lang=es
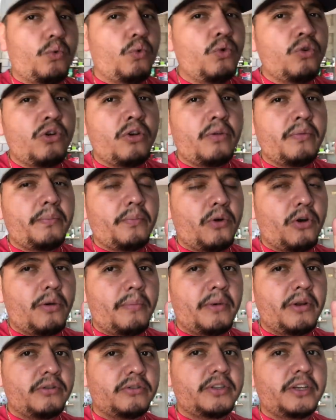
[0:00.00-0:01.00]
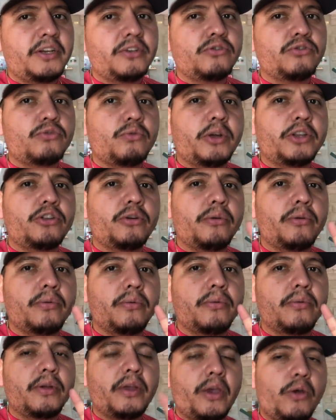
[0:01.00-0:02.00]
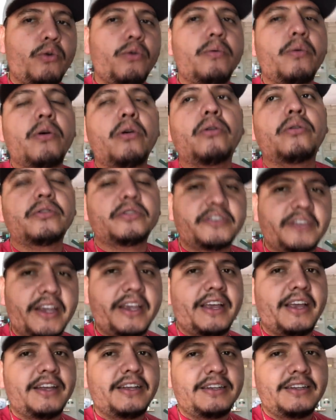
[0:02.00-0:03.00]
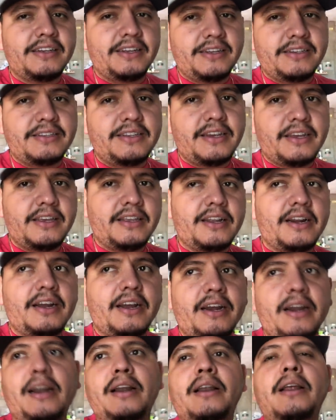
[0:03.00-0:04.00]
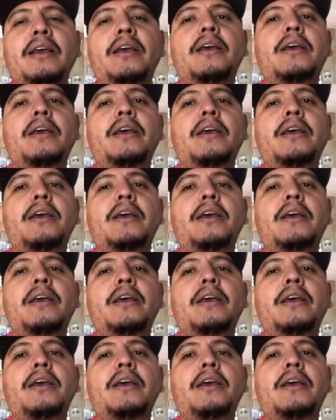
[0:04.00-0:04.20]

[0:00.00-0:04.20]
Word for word: Uno, por lo menos, de esos cuatro que hubo, sé que es de aquí del canal.